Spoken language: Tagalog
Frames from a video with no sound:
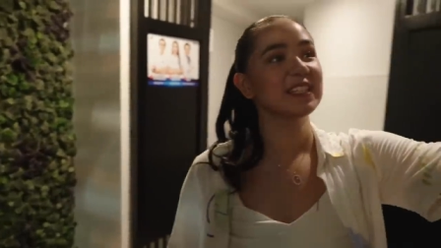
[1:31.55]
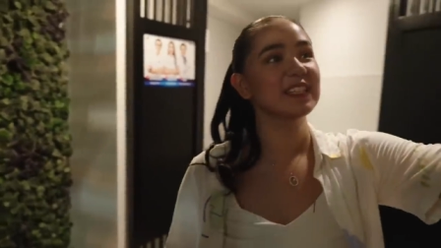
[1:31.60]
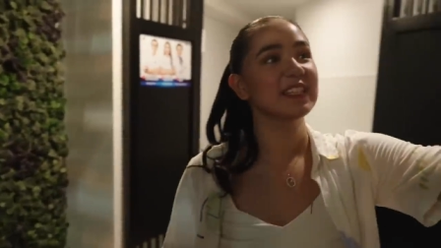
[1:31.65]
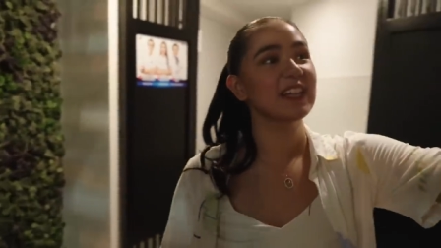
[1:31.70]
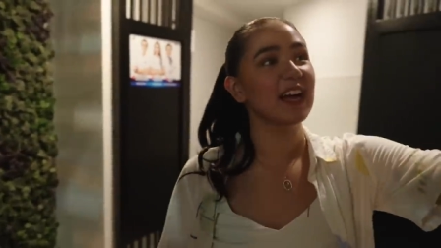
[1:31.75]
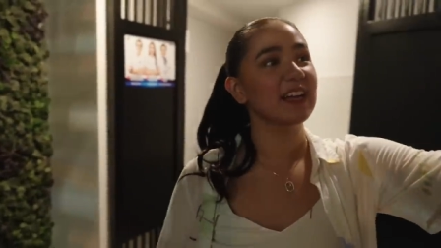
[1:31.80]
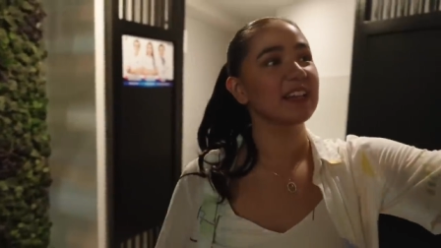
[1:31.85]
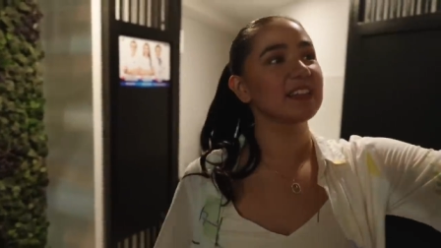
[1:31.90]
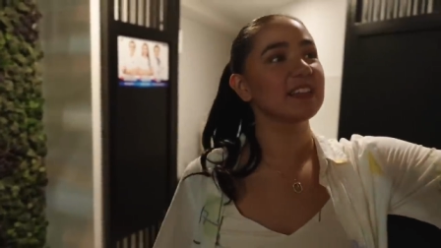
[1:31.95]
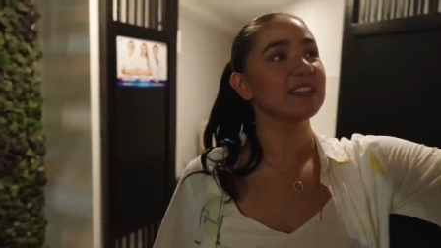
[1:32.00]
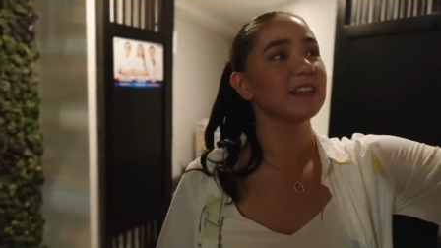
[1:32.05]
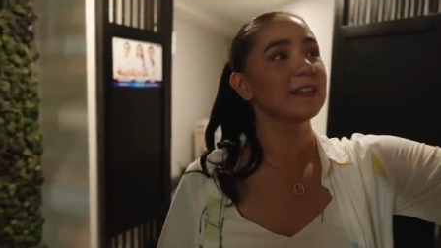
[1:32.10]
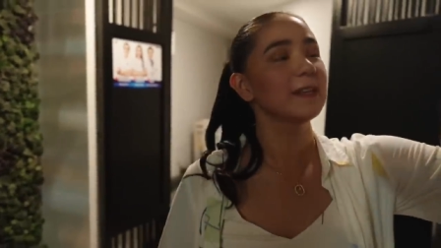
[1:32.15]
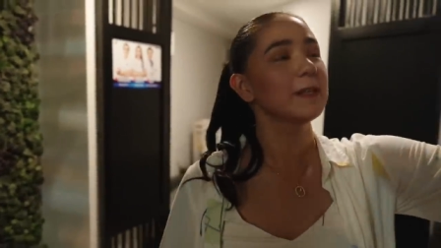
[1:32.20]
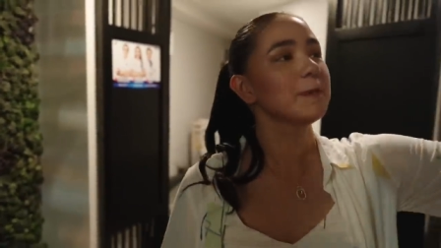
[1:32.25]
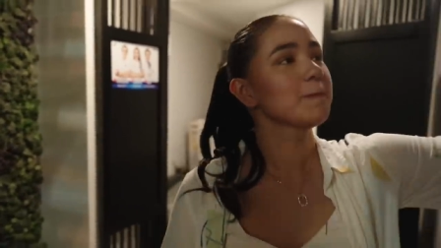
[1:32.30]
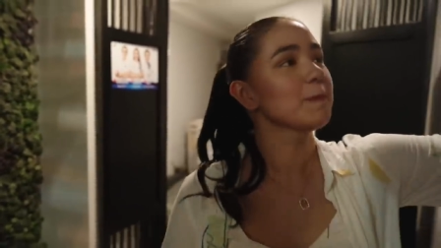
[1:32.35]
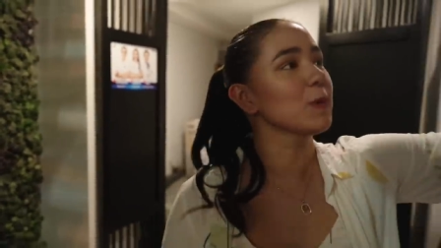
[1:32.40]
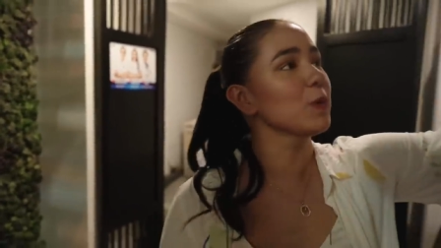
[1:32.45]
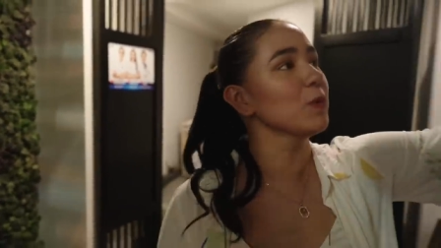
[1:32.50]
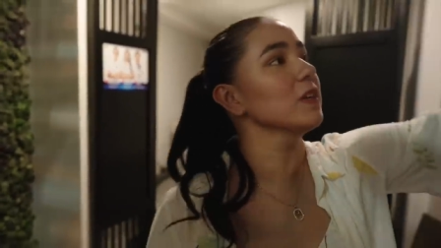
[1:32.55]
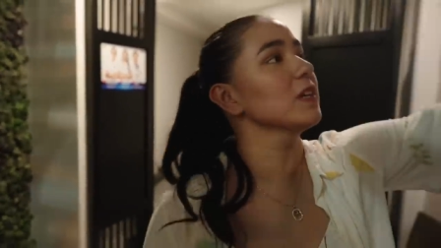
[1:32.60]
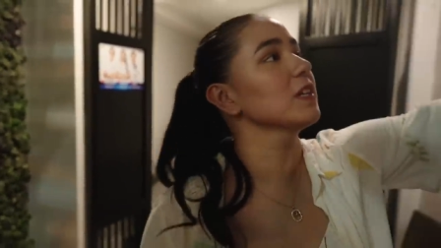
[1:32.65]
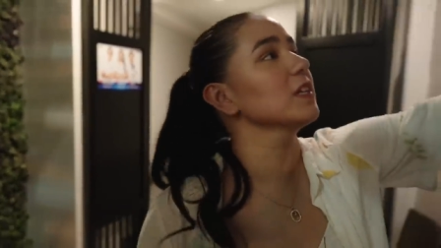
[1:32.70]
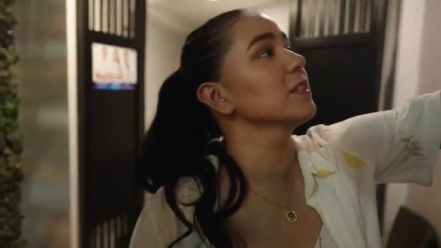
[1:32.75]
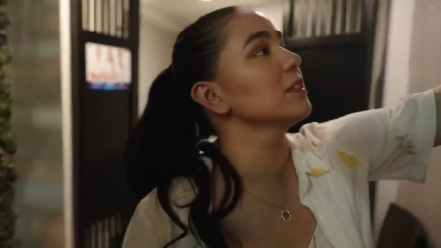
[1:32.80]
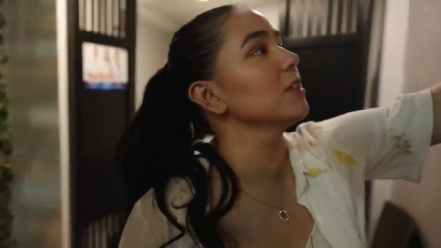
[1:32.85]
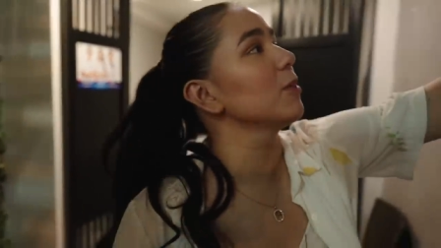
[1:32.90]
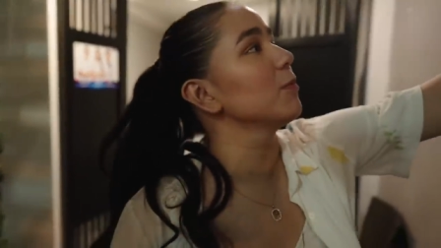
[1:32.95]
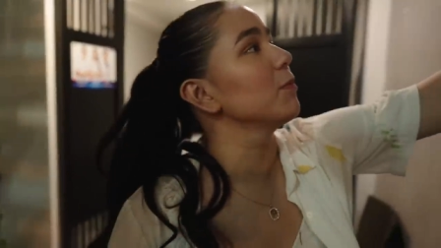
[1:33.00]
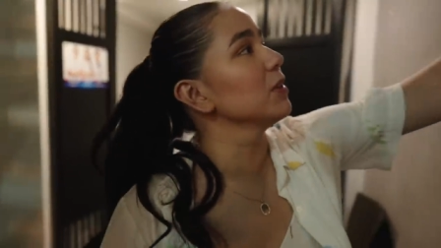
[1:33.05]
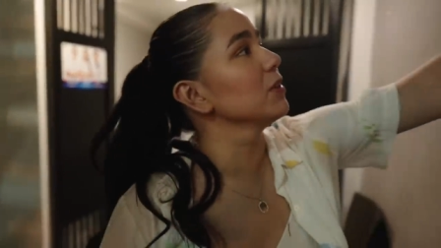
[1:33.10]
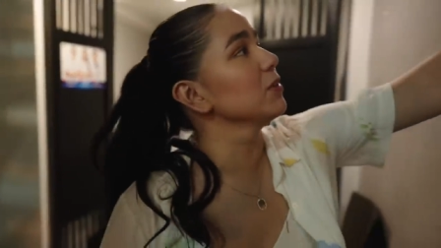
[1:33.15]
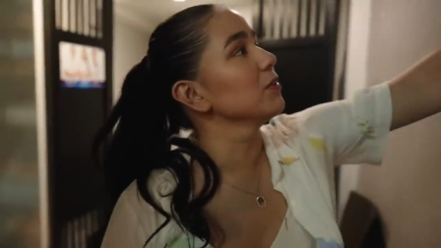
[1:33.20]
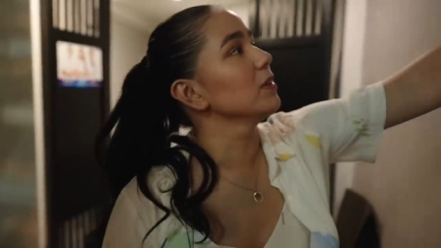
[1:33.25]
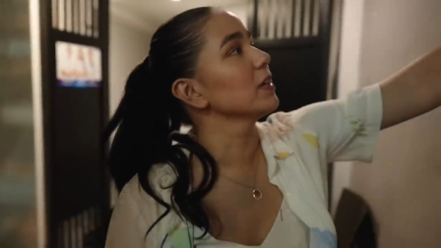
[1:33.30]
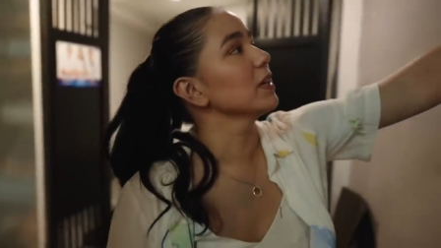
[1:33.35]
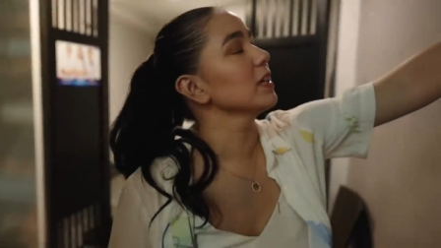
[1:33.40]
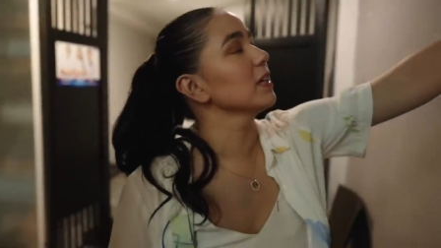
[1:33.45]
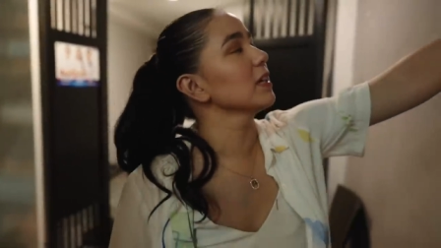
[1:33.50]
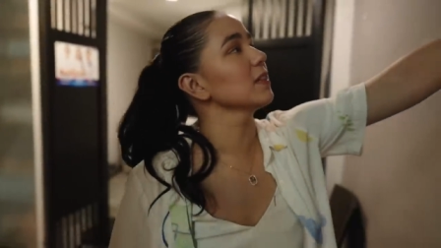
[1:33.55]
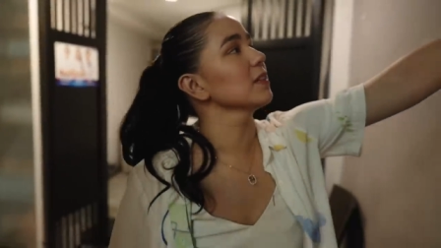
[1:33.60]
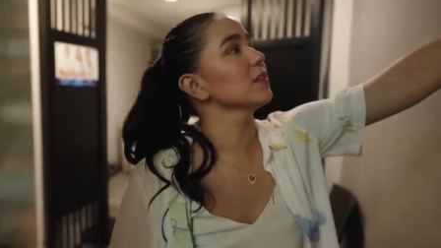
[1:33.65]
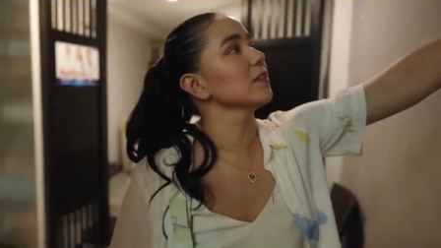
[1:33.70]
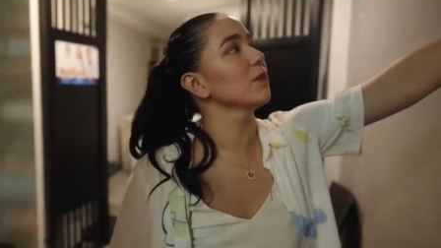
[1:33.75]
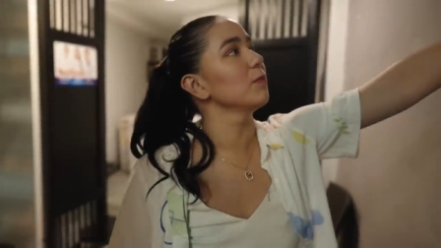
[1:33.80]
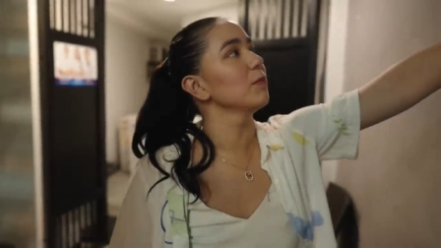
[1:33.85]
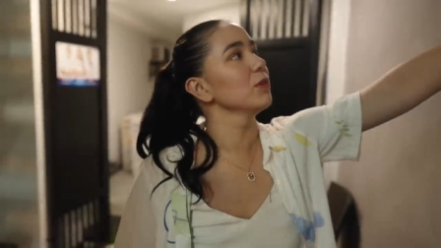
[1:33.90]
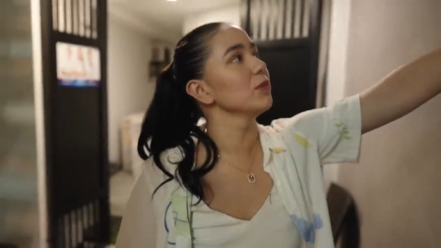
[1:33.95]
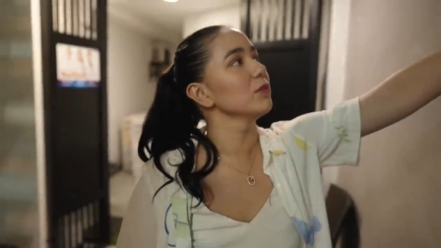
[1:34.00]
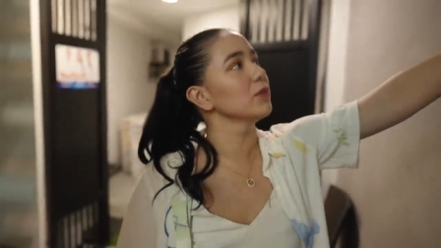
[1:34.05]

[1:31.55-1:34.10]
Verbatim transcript: ni Daddy. Kulang ng W, lagyan natin W.